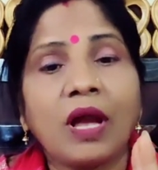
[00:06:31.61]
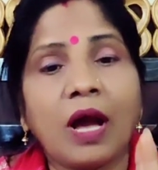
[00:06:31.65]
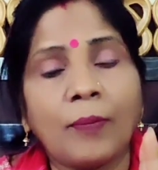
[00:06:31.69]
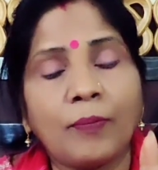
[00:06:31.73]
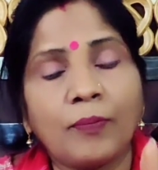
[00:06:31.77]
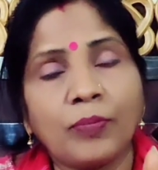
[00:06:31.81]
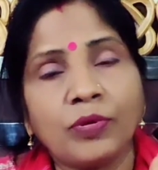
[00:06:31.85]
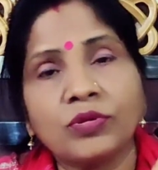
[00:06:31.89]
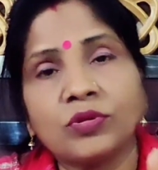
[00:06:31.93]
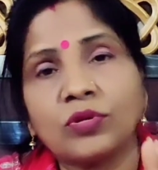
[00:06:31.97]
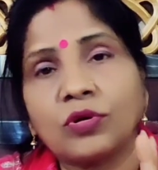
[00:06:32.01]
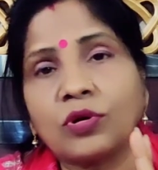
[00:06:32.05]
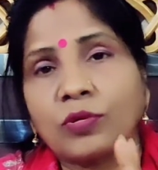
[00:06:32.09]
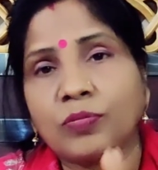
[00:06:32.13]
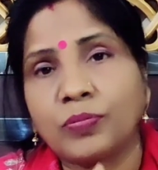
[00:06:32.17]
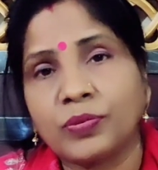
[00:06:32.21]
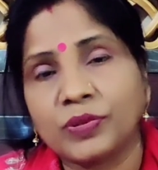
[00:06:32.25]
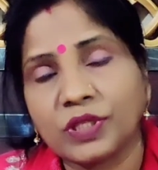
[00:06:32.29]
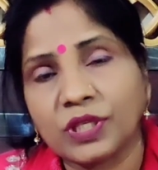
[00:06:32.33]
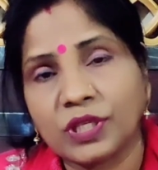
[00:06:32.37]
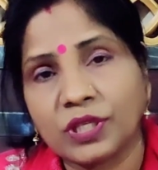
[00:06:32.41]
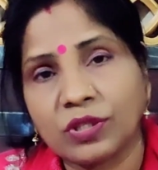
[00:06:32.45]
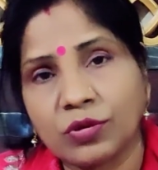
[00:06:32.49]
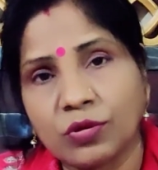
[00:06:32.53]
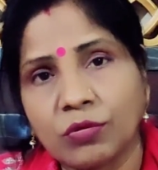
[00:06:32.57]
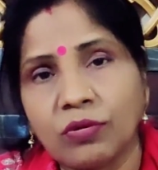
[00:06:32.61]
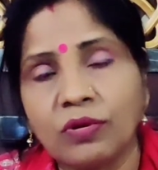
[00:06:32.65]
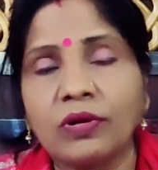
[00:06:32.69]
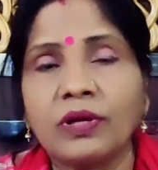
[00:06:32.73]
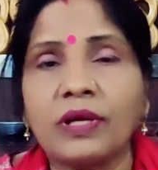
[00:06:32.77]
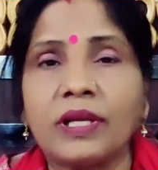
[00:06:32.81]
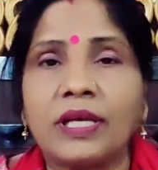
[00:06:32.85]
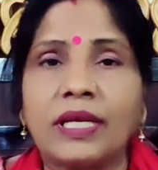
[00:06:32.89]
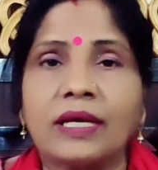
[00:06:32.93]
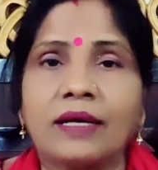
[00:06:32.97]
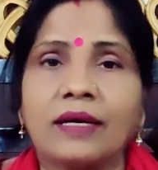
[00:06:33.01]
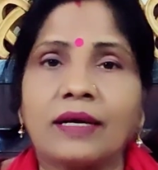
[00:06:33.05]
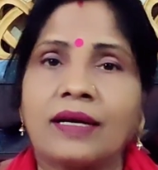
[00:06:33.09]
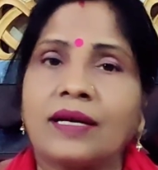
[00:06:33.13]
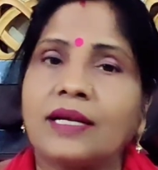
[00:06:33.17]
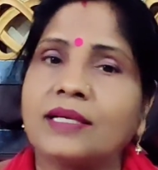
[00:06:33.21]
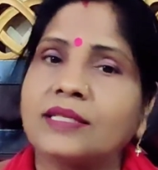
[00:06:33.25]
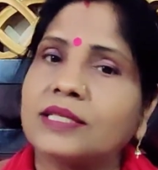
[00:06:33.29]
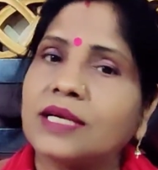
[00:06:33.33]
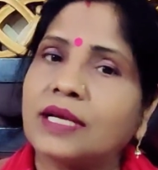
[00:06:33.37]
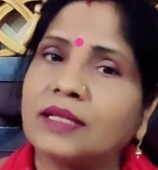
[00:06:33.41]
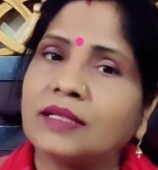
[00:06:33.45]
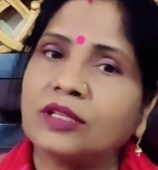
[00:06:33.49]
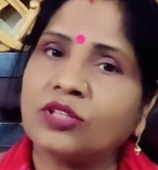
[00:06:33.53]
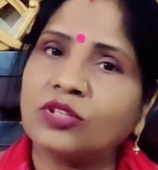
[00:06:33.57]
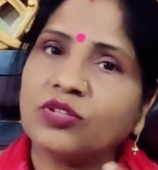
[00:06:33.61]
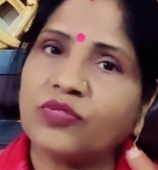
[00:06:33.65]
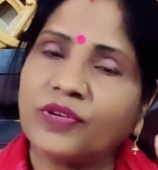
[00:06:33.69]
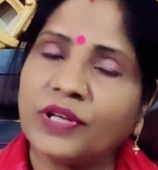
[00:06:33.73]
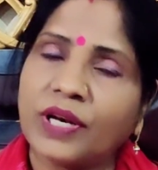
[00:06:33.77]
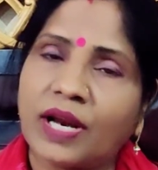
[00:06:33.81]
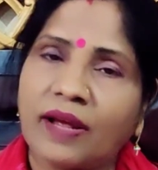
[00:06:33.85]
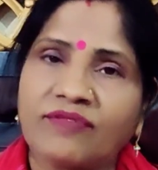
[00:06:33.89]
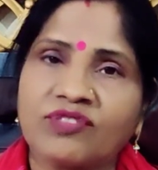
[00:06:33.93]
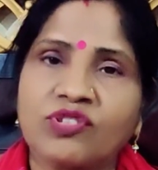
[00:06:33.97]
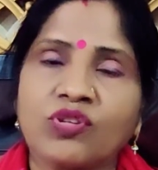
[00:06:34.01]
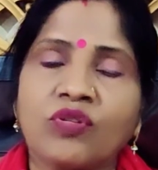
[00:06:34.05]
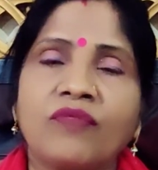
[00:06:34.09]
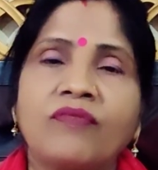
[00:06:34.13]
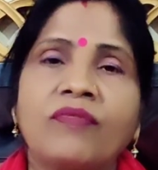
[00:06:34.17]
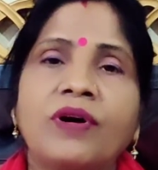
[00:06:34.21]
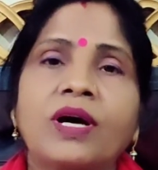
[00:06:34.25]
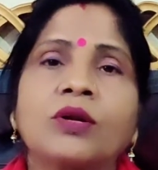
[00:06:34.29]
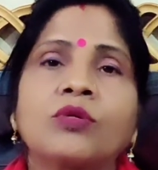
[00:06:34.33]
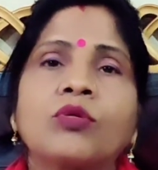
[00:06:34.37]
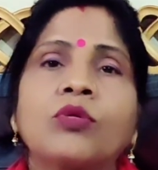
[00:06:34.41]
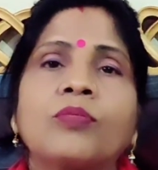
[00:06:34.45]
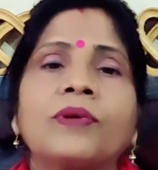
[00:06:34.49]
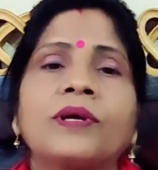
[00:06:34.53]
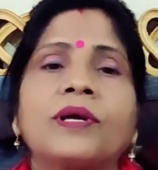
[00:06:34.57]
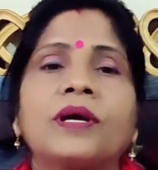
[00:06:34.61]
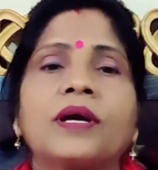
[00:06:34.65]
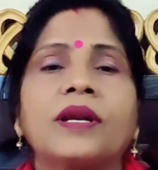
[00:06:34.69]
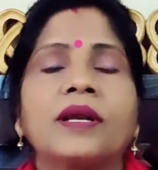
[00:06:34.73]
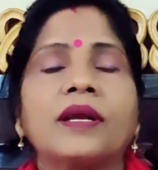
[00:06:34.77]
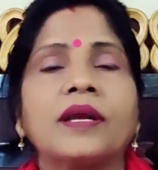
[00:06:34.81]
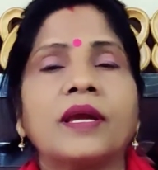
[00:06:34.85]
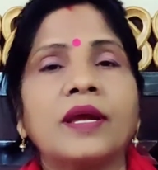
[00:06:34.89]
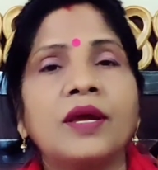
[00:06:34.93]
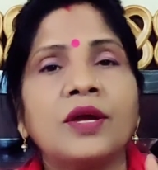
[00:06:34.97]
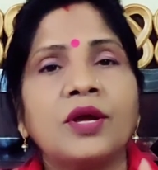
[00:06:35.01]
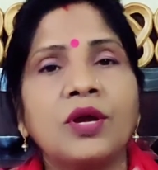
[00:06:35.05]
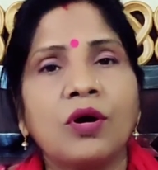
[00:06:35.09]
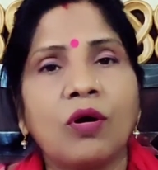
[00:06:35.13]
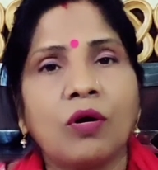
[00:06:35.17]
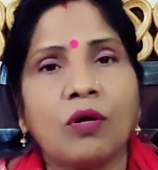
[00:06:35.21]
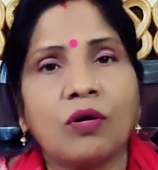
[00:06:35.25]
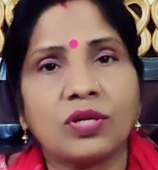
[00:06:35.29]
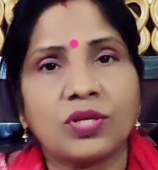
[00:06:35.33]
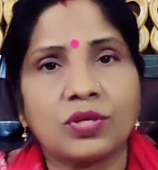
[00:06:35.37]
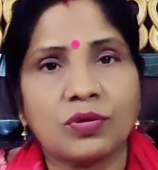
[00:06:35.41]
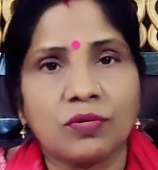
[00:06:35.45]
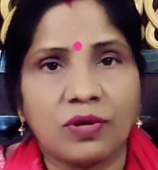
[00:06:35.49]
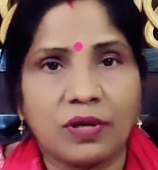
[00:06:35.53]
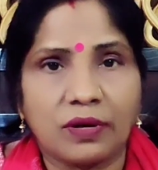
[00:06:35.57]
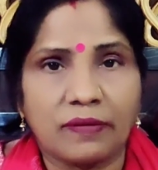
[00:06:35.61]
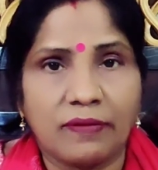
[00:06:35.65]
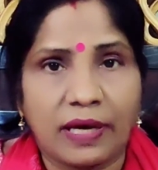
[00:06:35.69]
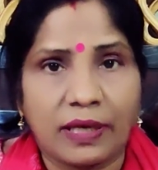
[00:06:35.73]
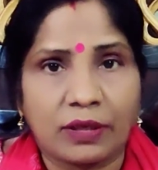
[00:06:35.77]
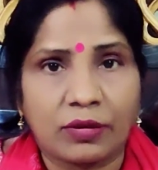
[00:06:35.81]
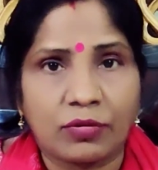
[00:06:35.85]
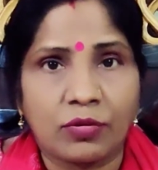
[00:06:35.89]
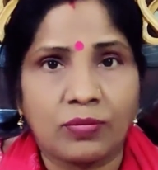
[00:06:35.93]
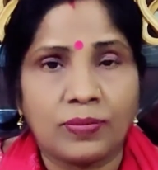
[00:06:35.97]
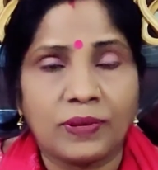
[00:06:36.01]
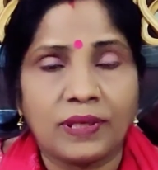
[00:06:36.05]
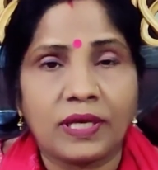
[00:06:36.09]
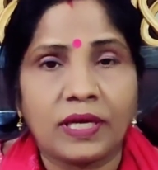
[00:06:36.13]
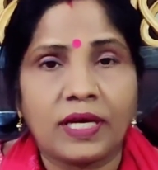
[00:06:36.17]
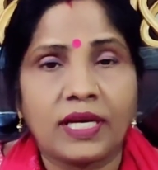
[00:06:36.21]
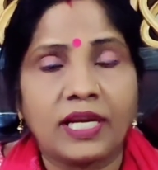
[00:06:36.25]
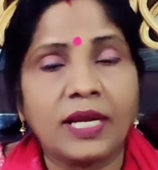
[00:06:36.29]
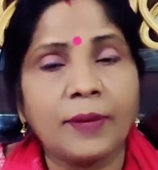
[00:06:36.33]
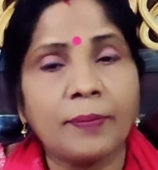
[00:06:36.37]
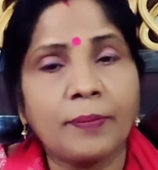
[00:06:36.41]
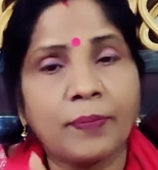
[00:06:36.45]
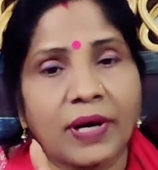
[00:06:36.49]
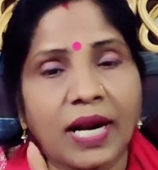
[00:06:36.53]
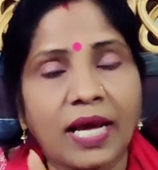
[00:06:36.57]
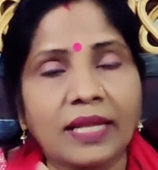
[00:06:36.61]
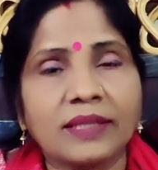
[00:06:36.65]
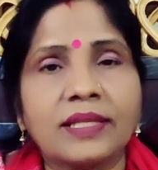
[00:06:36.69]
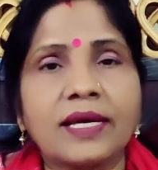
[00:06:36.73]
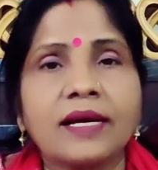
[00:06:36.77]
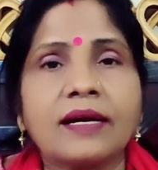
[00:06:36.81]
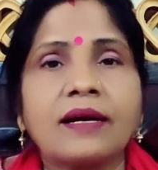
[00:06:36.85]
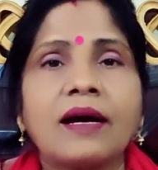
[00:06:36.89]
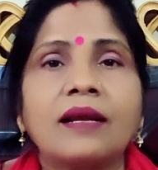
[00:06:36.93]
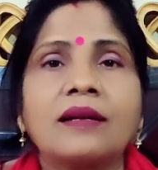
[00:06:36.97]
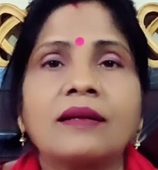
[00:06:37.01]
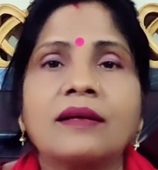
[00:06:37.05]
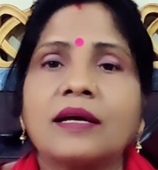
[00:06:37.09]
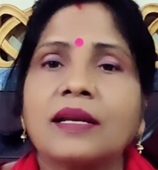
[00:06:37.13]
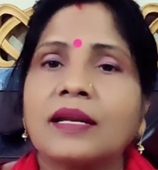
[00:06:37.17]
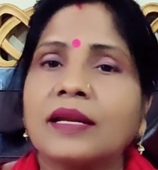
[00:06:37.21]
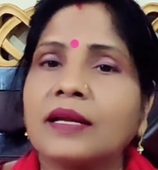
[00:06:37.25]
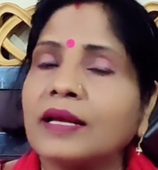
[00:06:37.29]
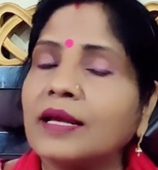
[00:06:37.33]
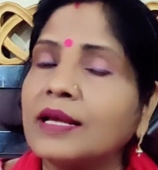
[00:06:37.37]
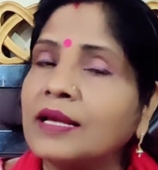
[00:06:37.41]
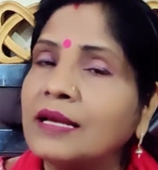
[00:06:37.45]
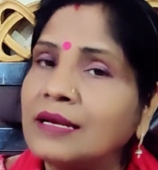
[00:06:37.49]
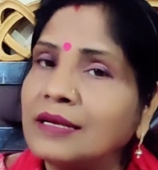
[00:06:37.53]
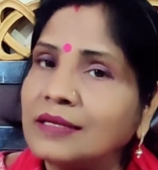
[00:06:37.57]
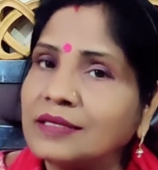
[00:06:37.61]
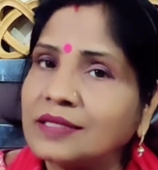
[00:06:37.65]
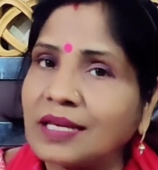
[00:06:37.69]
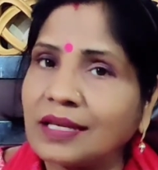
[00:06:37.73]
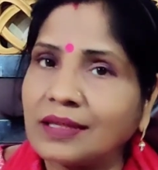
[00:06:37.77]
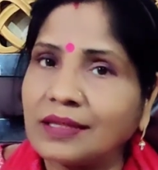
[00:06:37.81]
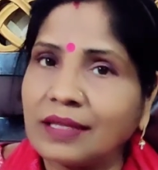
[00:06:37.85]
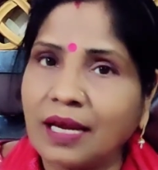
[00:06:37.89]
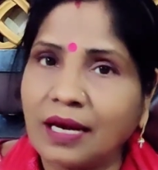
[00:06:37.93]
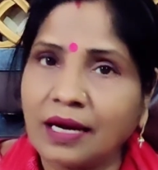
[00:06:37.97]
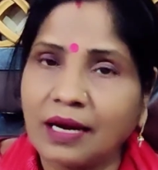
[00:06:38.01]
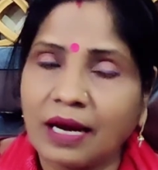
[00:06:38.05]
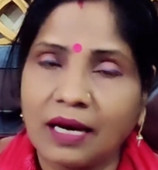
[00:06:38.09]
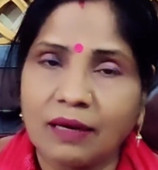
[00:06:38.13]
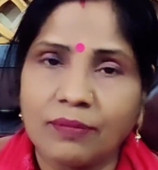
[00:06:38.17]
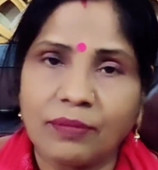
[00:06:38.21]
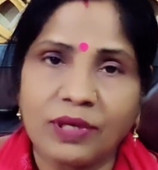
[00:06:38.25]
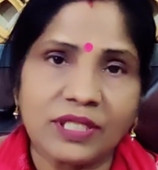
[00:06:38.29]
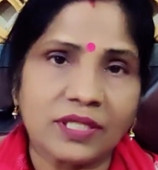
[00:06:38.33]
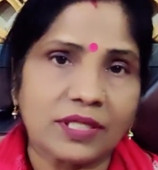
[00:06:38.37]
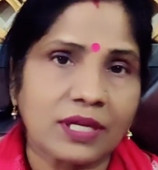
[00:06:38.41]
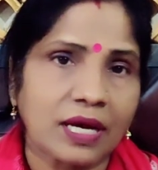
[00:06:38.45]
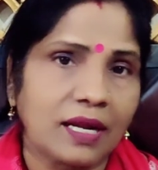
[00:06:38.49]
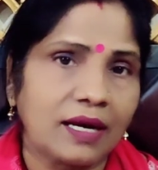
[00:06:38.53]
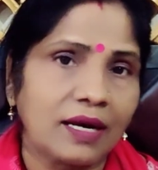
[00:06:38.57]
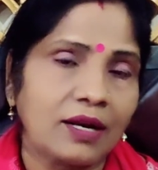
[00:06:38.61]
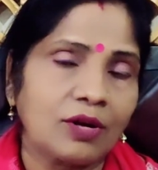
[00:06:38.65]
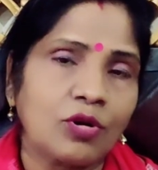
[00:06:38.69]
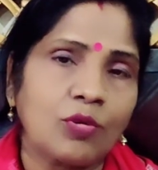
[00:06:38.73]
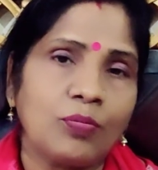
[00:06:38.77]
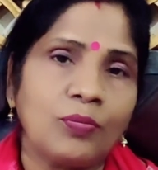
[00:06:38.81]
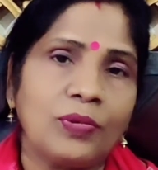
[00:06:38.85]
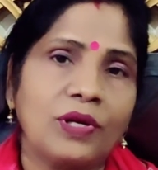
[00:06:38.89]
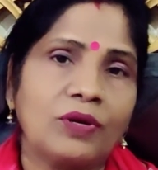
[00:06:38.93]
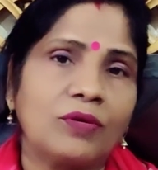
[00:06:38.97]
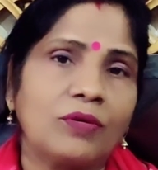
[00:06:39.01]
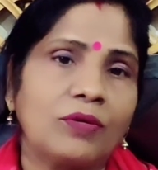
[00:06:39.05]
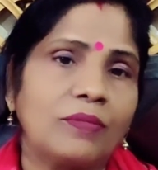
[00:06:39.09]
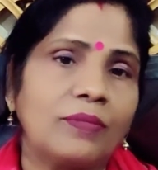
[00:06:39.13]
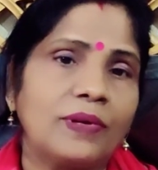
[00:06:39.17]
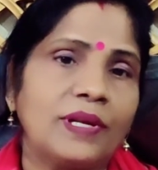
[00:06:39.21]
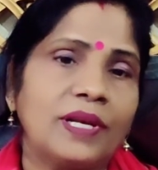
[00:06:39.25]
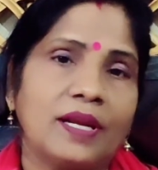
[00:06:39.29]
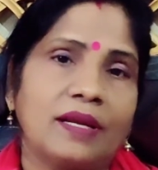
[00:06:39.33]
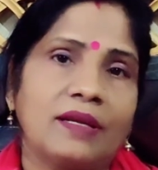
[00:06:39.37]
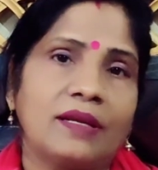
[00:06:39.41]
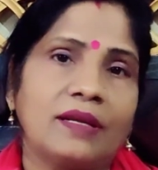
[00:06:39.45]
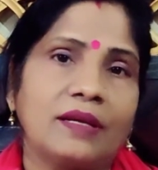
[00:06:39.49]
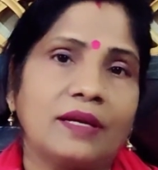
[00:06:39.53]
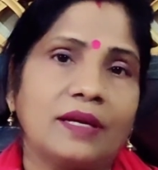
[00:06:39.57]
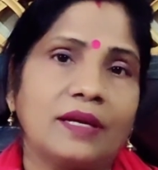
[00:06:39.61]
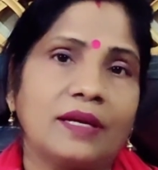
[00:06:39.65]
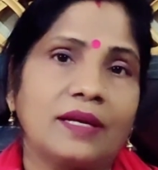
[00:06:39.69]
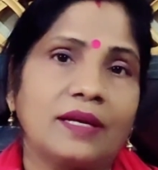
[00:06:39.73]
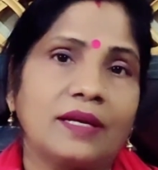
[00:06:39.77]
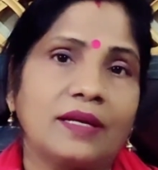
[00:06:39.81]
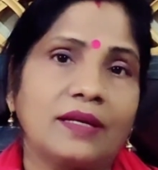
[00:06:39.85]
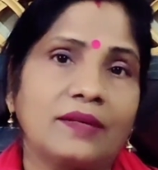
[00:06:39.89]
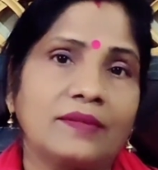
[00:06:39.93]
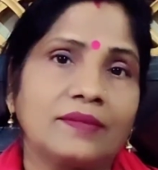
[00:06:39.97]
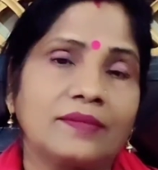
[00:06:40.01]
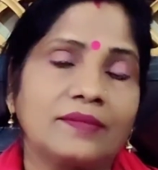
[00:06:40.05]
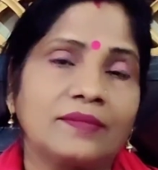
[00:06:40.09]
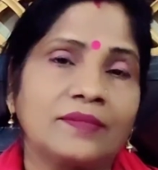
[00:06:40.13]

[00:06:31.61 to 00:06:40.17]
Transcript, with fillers: आप पुत्र और पुत्री दोनों के लिए करना चाहते हैं तो फिर आप सोमवार को भी करेंगे और शुक्रवार को भी करेंगे प्रातः काल करेंगे संध्या काल में इस कार्य को बिल्कुल भी नहीं करेंगे